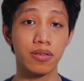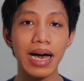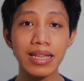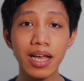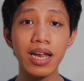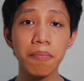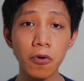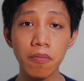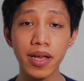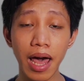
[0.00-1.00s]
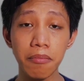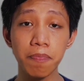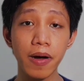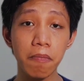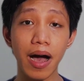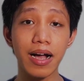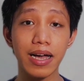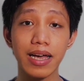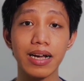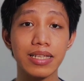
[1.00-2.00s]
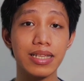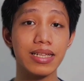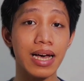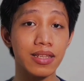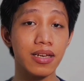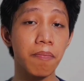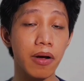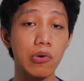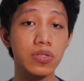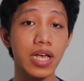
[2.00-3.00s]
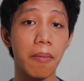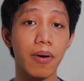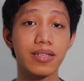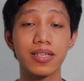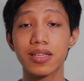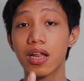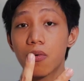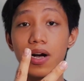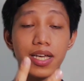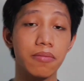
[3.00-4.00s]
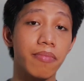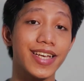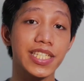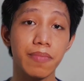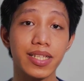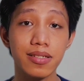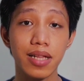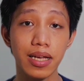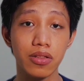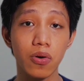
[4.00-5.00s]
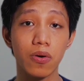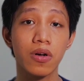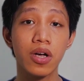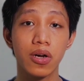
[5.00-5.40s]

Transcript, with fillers: At alam kong marami pang bagay ang hindi natin napag-usapan sa dalawang investments na ito.